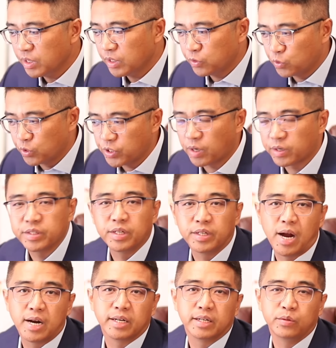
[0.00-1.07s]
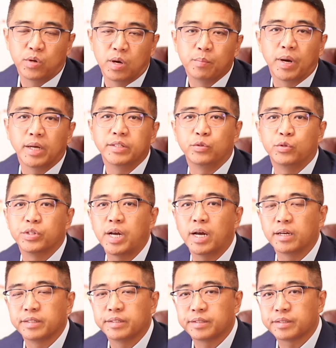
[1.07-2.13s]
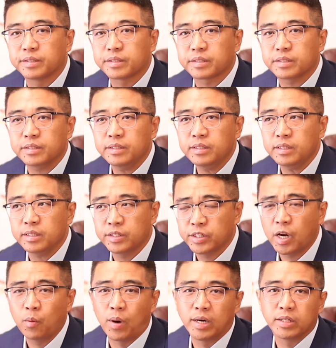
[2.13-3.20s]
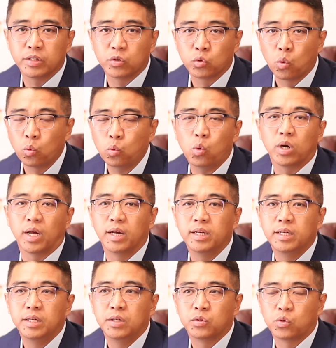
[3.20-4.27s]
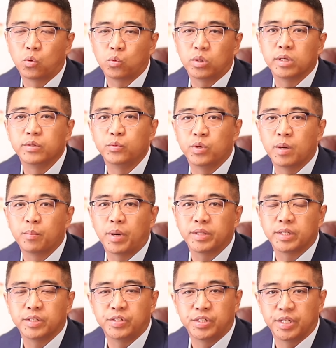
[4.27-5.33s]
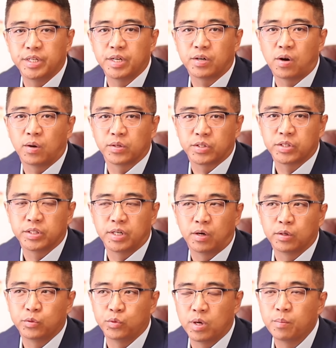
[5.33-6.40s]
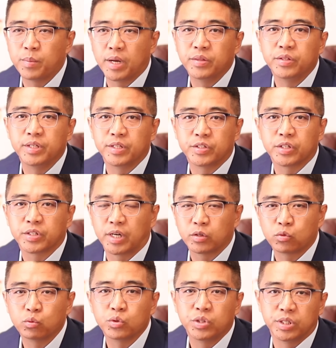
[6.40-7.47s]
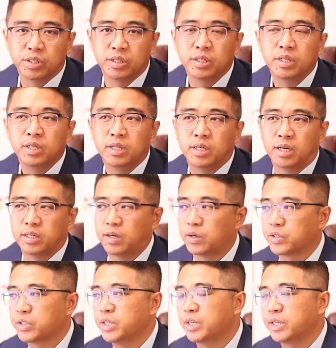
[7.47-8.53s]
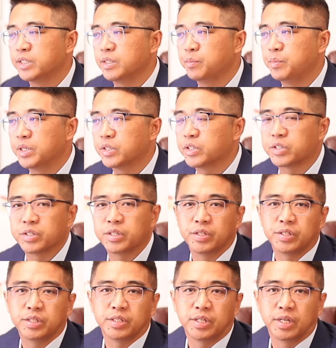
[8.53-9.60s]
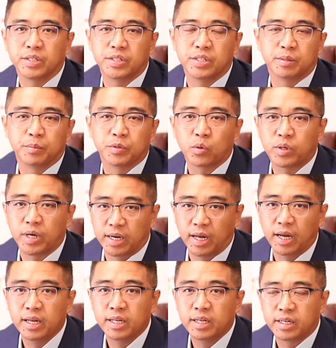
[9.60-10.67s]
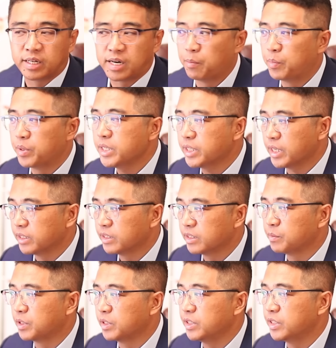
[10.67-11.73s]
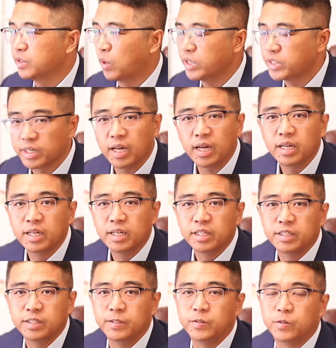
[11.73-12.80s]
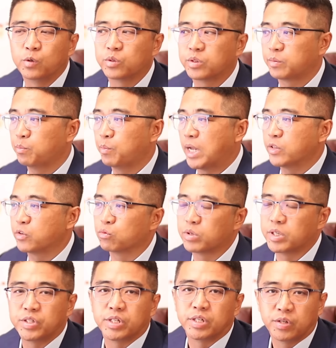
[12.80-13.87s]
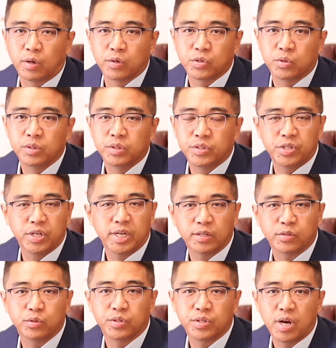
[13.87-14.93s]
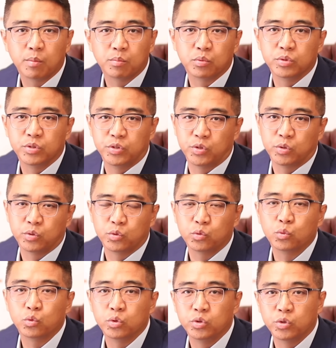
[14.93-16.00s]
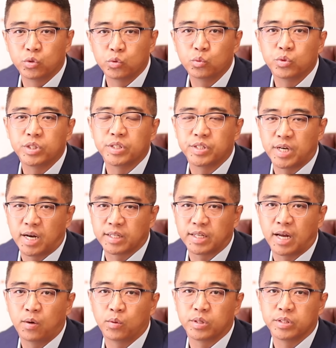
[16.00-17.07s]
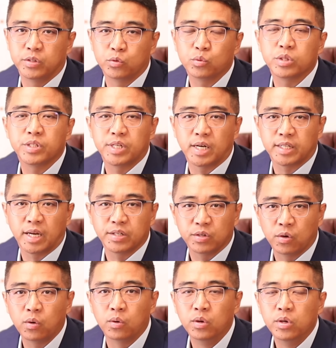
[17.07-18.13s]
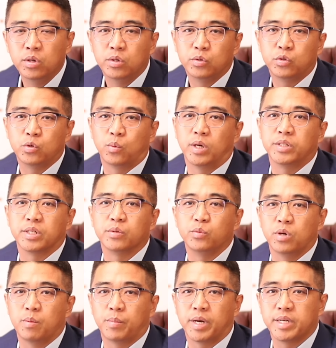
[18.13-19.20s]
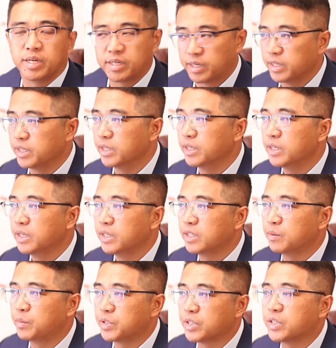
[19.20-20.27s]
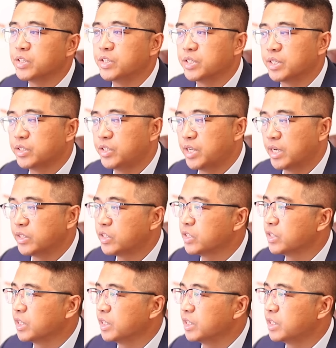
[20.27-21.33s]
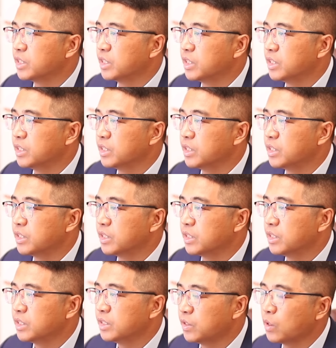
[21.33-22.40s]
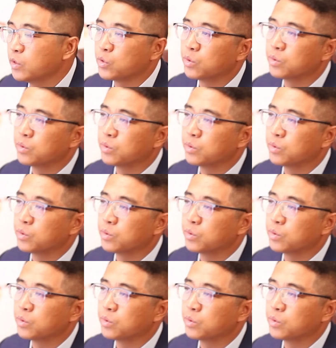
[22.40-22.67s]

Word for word: 学校给你开了一个语言班，你去上，上完了你通过了，通过了语言班的结业考试，然后语言班你也正常出勤，呃，老师也给你平时的这个成绩什么都给了 ，completed， 那么已经完成了，你就满足了这个要求。接下去第二步你就入你就入境加拿大，或者你入境加拿大以后去完成语言班也可以。那么这是几个前置的一个一个要求。